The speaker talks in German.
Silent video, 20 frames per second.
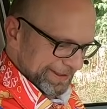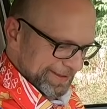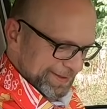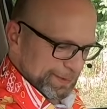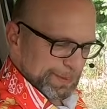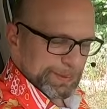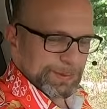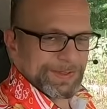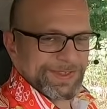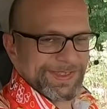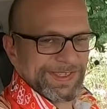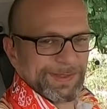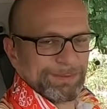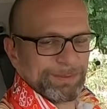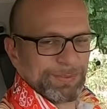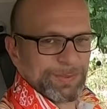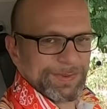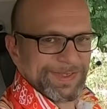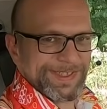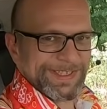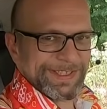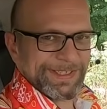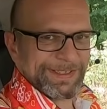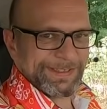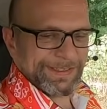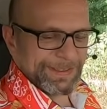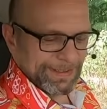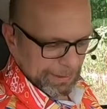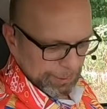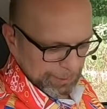dazu noch
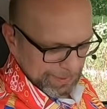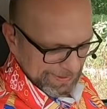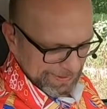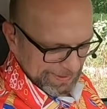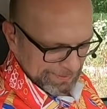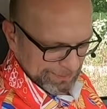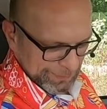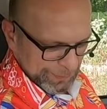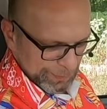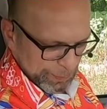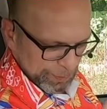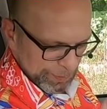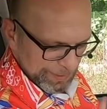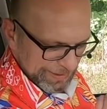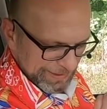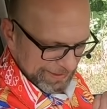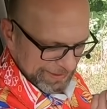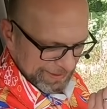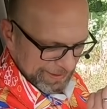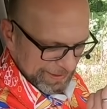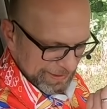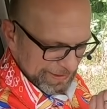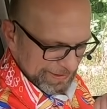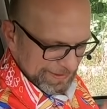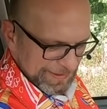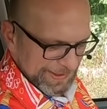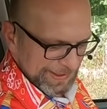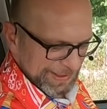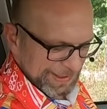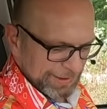10% aus dem sogenannten
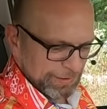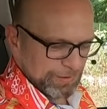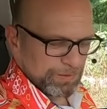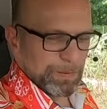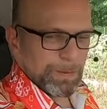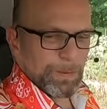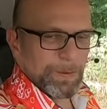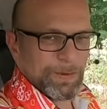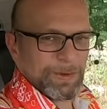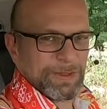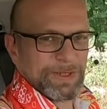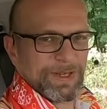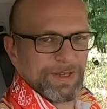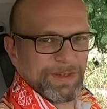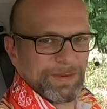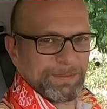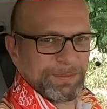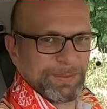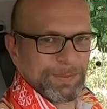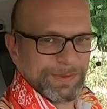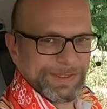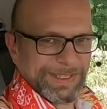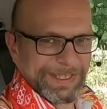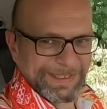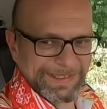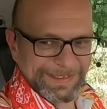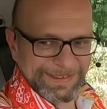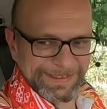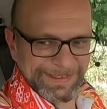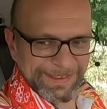
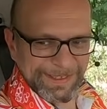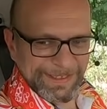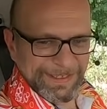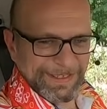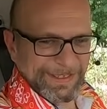Sequal-Projekt,